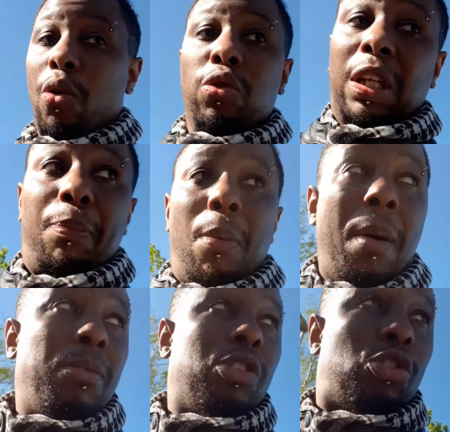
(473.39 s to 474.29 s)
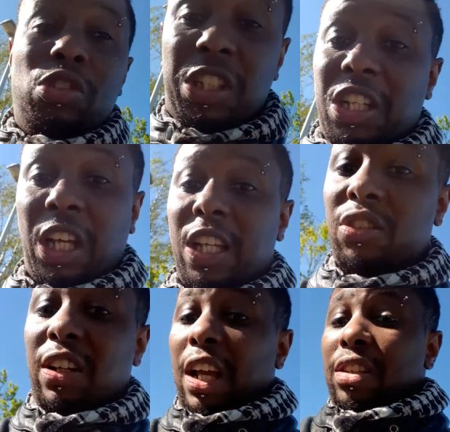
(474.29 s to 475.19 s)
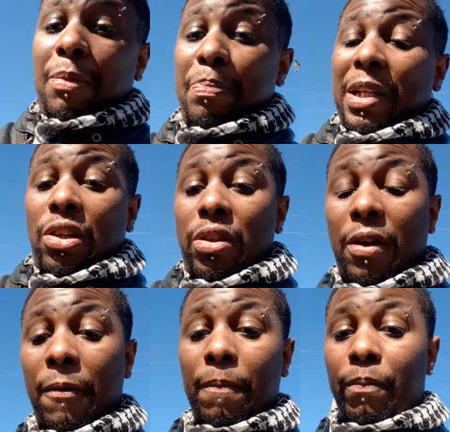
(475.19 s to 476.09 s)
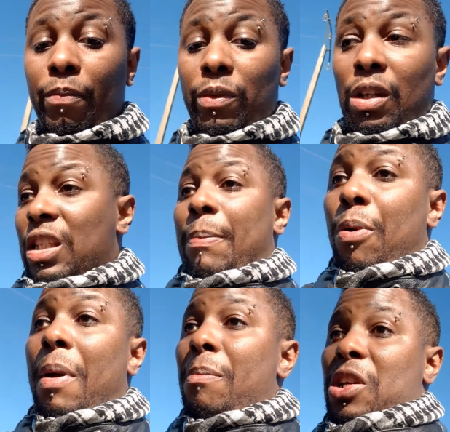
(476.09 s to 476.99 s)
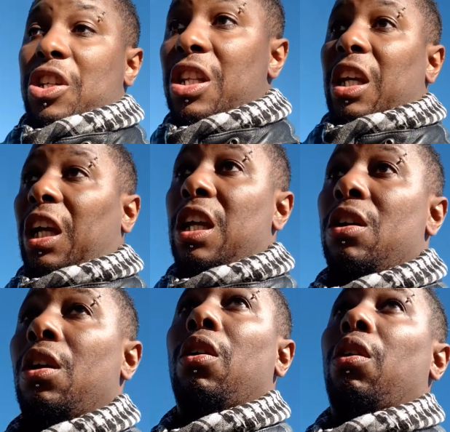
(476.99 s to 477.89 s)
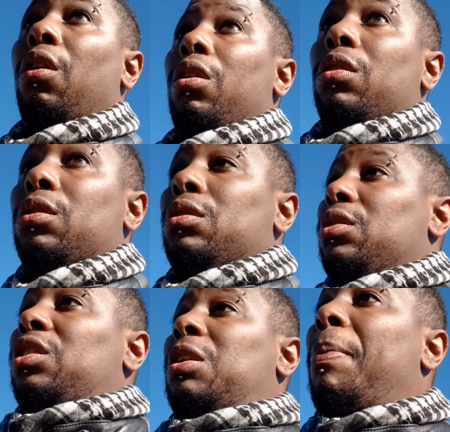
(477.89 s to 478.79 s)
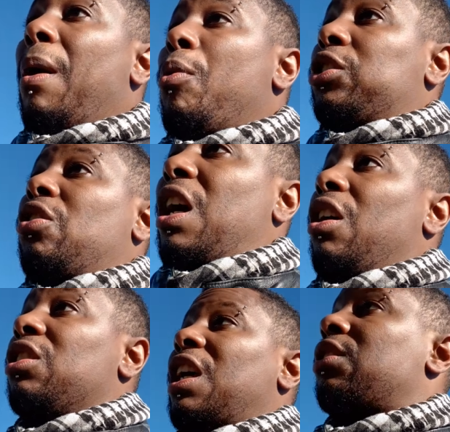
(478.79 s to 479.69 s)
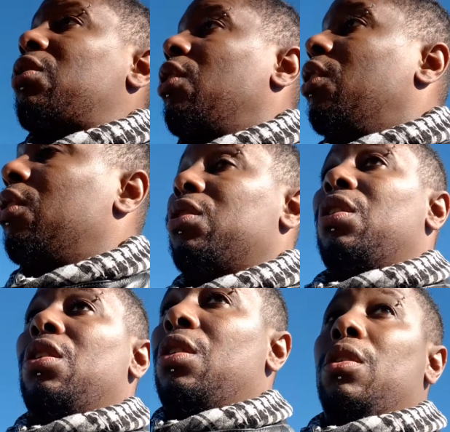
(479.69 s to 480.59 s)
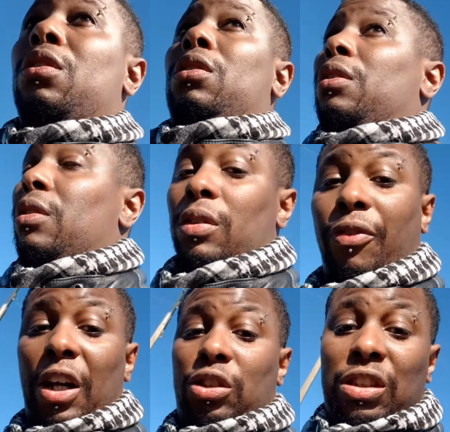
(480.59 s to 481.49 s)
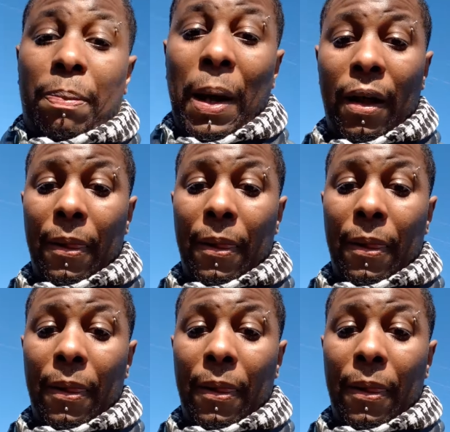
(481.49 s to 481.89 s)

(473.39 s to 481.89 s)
Ou ça peut même juste générer 144 personnes. Ça peut même générer, je euh, je sais pas, moi 144... Euh, enfin, je sais pas.